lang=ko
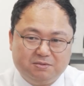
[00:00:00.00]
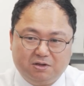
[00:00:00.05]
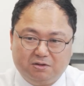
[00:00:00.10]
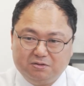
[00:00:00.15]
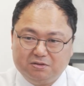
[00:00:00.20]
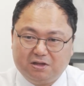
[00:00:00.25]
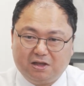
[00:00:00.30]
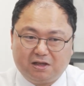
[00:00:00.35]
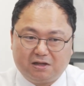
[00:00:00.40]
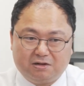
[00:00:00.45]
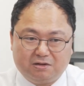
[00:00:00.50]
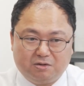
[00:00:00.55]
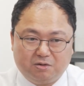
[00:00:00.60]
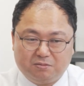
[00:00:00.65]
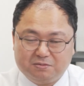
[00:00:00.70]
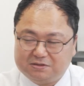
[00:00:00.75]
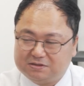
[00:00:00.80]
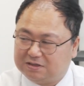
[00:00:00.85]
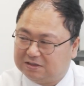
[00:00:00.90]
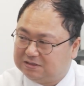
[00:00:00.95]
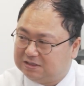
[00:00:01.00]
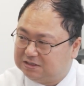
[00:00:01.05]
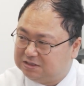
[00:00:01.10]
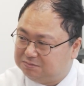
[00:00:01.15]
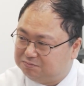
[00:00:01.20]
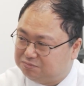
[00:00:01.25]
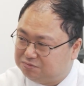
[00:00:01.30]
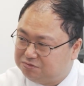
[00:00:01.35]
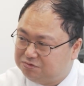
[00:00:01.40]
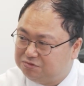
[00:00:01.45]
현대 글로비스가
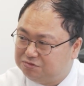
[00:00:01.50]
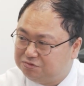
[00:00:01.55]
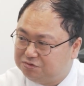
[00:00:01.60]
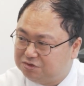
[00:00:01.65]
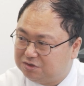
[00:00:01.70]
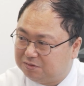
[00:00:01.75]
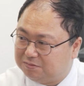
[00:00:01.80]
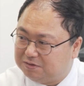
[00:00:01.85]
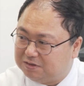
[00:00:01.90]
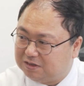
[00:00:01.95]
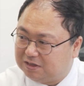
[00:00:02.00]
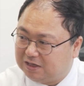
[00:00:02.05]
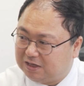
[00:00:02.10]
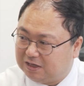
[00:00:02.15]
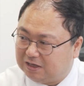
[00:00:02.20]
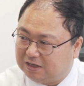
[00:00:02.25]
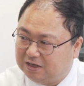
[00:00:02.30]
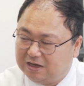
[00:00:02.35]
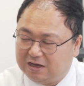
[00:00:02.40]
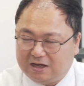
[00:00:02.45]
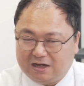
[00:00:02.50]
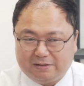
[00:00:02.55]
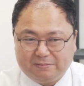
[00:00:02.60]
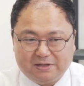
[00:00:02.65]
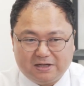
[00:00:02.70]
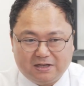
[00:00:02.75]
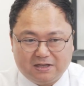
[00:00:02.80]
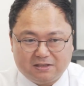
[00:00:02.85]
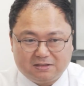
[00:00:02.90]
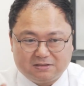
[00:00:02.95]
사실 물류 기업인데 네.
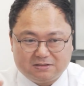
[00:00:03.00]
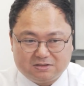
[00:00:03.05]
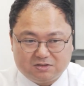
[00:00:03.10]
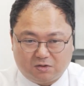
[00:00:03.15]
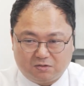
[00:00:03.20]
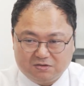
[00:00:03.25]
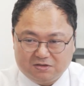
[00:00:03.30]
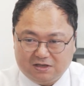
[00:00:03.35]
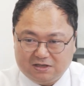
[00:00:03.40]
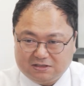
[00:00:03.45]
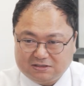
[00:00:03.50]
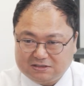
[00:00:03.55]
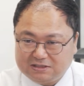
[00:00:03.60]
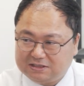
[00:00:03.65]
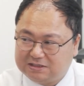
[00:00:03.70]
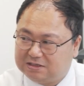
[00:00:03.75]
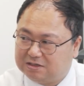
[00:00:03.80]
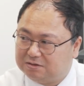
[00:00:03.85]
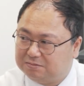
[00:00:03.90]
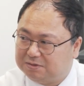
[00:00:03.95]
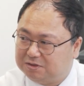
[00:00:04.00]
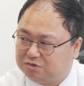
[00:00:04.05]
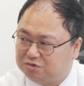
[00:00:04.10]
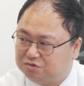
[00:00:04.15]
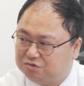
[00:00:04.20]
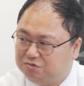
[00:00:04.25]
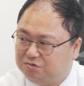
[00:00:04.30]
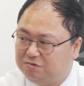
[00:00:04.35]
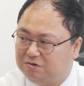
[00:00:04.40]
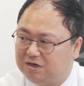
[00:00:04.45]
아마 전기차 사업에
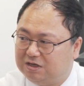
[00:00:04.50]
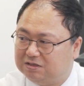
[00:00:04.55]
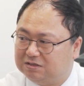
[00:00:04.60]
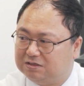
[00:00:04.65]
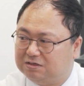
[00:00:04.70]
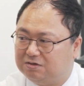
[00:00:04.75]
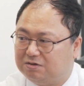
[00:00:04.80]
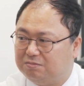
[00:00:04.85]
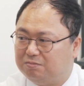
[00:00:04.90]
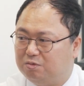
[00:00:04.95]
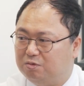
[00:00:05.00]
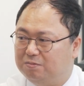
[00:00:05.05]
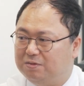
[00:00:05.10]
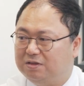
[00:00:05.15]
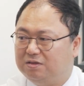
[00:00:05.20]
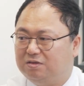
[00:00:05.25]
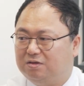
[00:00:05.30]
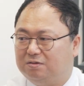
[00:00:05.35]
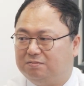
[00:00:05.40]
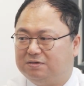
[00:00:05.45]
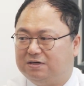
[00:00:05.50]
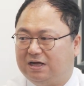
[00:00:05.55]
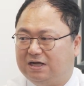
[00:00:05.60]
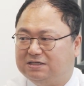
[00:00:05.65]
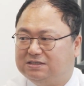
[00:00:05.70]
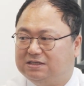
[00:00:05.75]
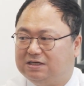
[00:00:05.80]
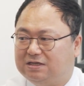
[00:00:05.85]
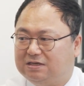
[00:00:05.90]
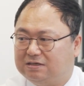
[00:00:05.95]
중요한 그런 모멘텀을 음.
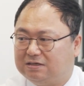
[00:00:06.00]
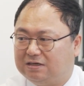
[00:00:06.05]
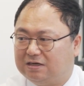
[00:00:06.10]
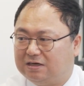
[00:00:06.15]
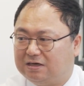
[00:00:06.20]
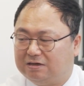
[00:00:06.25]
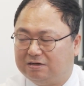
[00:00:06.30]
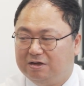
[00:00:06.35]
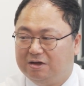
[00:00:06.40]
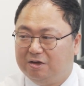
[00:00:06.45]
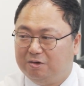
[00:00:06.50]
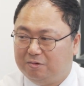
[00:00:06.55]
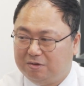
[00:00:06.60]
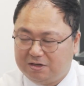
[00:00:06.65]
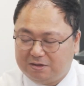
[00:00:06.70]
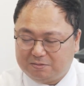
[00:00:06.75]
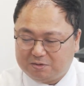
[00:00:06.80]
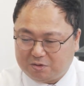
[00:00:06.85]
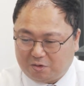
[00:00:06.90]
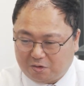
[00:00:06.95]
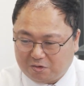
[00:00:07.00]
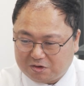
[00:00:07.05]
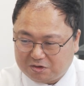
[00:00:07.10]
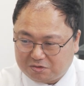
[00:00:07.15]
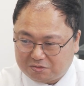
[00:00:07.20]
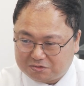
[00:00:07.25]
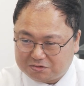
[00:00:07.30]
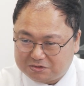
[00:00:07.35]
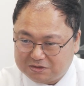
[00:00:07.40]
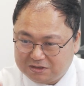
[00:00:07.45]
하지 않을까라는 왜냐하면
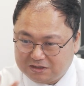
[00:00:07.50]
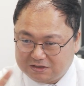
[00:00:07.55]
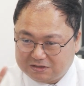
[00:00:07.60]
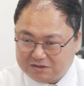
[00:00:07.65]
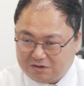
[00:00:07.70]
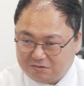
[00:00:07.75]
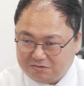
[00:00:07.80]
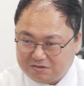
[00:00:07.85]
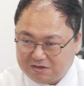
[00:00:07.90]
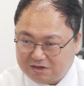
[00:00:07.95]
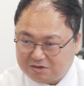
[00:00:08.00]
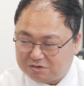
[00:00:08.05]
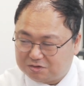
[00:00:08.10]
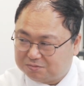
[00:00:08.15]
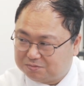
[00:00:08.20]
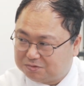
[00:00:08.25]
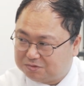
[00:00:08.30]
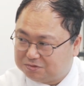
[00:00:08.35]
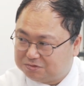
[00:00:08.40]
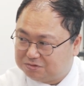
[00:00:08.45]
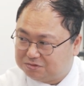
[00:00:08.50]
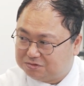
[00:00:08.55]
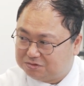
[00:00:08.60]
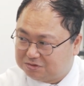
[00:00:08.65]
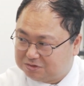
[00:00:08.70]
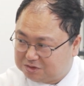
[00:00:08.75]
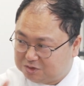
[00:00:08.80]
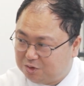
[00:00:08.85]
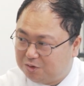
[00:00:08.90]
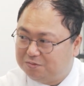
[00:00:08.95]
거기도
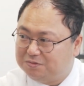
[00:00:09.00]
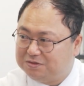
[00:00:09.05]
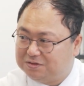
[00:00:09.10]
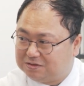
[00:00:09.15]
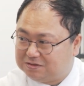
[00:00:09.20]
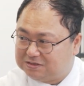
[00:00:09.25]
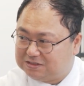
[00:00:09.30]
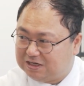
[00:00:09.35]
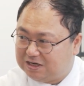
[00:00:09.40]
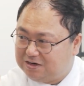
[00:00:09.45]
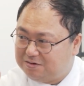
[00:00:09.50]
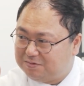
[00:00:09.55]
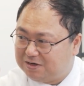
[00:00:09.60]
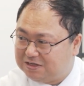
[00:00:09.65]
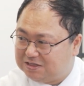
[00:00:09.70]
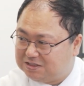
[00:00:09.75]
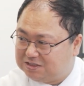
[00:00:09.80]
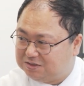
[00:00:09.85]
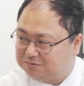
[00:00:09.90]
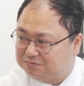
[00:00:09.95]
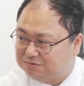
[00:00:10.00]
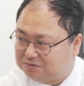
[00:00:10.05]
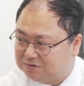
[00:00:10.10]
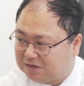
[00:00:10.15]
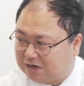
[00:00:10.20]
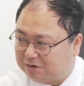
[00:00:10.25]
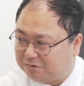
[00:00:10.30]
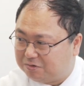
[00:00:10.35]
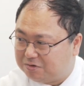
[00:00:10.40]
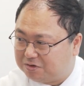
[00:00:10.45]
현대그룹도 글로비스를 제일 많이
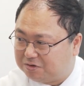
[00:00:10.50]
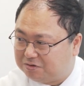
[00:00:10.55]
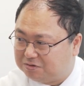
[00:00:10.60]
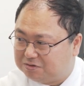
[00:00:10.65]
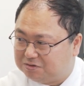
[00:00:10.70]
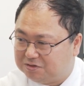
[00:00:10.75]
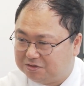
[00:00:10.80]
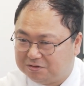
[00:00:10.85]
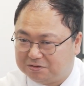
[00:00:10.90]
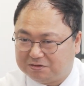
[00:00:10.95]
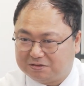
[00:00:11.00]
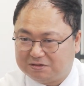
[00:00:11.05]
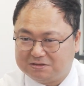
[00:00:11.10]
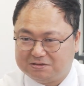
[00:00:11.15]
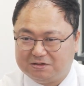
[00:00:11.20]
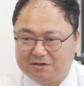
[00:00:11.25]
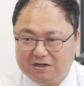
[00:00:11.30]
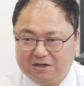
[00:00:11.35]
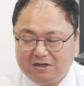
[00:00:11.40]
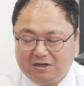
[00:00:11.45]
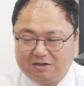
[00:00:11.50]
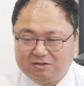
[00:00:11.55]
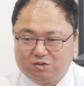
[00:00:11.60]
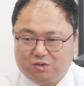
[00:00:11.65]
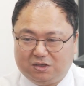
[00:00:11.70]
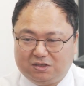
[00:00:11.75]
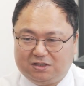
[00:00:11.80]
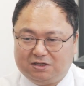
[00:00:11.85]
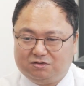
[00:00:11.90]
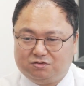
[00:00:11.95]
지분을 갖고 아. 있거든요. 아. 그래서
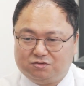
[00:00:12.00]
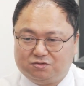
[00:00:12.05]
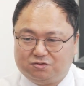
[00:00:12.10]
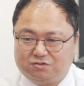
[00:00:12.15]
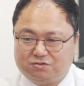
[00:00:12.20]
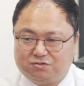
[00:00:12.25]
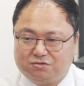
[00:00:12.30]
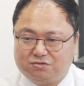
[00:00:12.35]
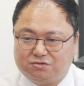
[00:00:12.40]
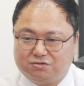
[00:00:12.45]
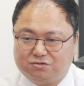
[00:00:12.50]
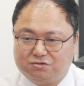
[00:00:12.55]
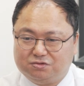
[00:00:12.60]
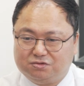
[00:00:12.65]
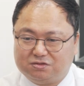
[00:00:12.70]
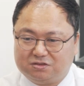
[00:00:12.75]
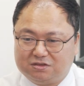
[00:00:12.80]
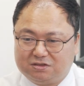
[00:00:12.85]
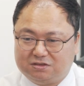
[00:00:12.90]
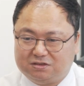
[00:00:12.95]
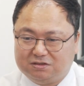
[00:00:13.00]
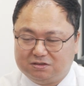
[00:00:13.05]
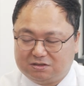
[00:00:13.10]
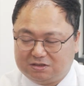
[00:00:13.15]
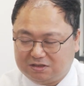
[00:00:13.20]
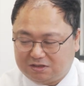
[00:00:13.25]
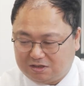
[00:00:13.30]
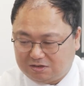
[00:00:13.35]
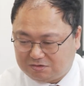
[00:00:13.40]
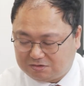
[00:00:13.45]
최대 주주 그
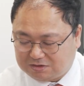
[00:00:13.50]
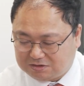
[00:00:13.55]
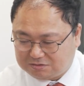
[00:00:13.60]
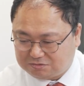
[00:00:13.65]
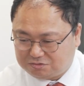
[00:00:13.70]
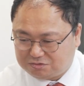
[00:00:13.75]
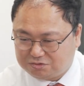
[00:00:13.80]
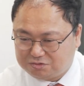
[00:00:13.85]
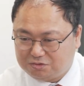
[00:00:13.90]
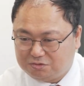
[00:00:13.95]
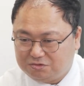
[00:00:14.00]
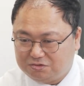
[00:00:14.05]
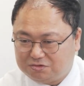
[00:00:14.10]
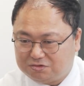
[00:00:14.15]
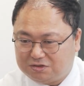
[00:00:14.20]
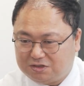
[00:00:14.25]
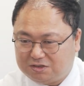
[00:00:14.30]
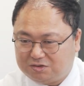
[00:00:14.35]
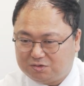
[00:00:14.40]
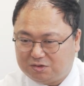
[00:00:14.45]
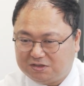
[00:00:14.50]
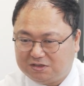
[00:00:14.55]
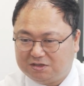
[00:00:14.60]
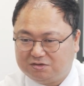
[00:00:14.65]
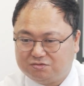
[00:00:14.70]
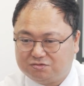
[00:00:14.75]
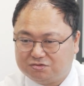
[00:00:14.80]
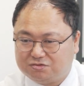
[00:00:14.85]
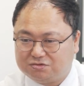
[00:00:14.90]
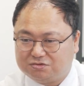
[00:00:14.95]
특히 그 후손들이
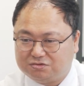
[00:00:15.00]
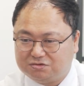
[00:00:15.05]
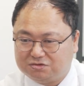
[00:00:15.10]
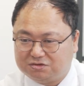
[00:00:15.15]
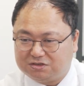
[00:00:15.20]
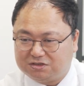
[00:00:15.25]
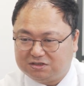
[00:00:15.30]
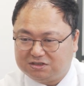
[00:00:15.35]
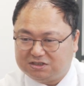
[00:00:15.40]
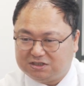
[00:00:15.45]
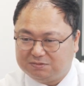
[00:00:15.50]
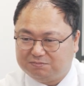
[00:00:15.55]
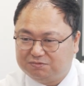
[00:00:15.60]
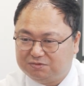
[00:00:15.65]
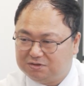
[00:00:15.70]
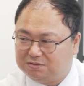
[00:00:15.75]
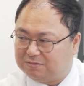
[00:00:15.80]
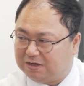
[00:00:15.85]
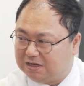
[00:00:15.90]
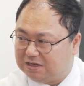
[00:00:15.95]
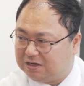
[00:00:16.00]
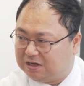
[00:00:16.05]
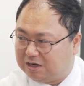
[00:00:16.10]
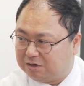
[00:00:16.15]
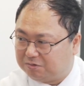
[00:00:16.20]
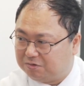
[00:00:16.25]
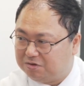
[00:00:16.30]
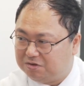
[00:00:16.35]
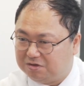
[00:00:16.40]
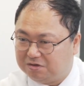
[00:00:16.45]
최대 주주들이 네. 지분을 많이
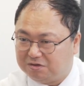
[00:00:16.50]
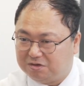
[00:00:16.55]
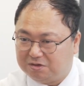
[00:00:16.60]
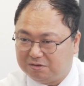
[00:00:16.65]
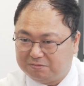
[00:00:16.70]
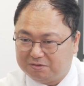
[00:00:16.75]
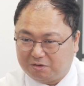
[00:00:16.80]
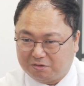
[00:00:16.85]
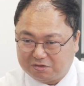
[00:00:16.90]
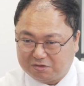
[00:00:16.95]
갖고 있는 기업은